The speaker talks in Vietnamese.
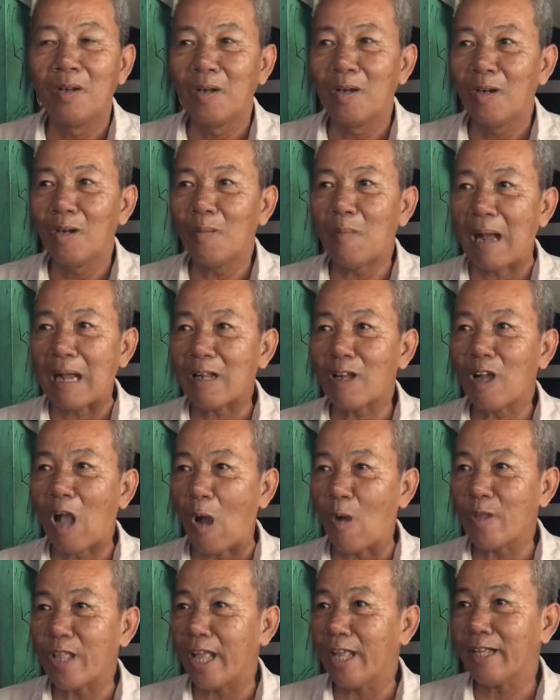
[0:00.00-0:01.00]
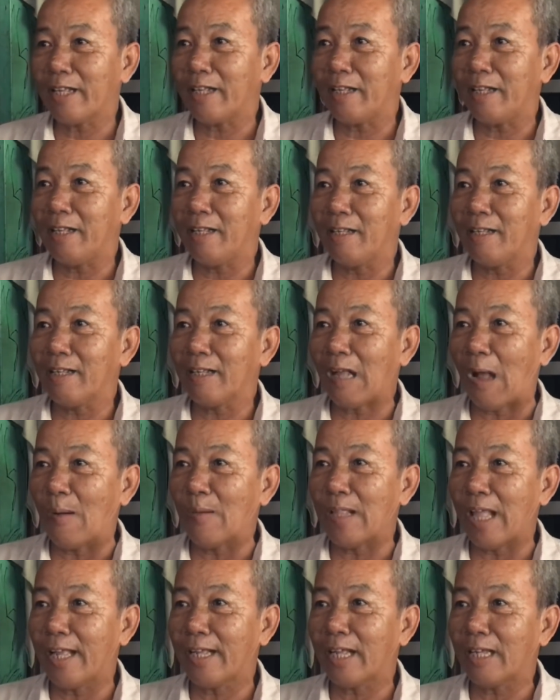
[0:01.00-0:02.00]
nó bật nó ngồi vậy ngồi
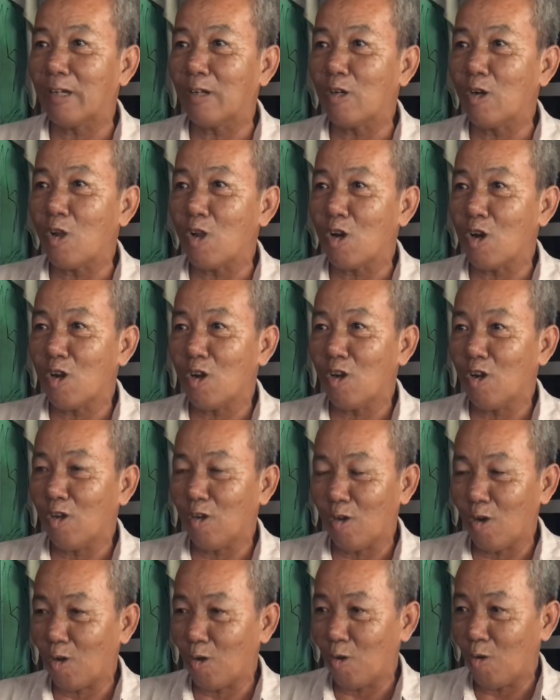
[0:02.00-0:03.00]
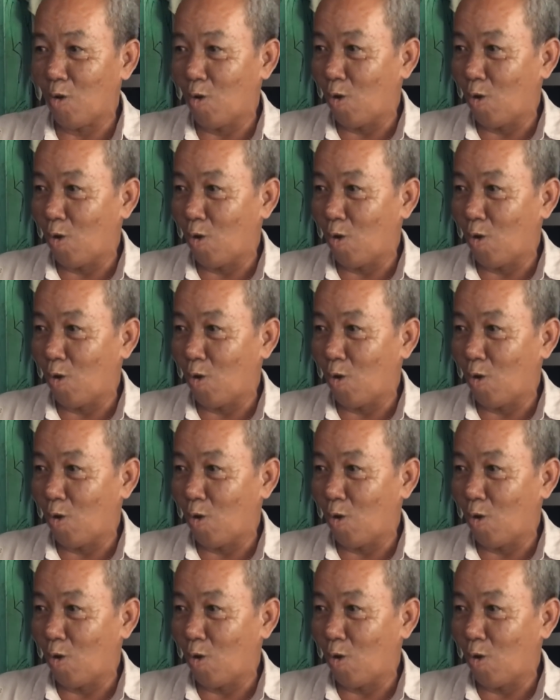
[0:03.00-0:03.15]
vậy cái nó nó nó, nó